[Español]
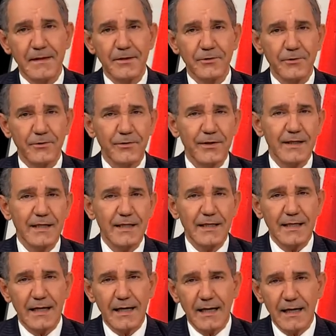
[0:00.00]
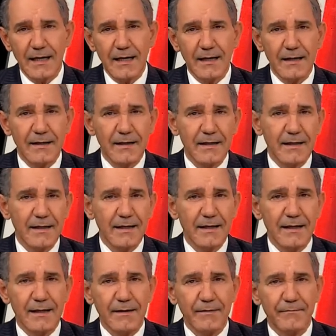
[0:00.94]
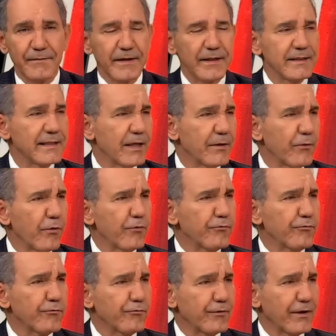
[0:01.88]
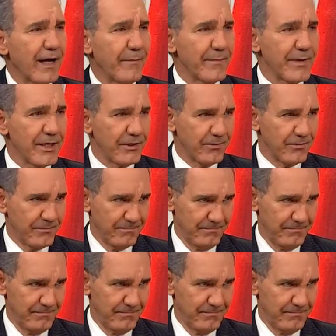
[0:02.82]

yo diría, frente a dos caminos,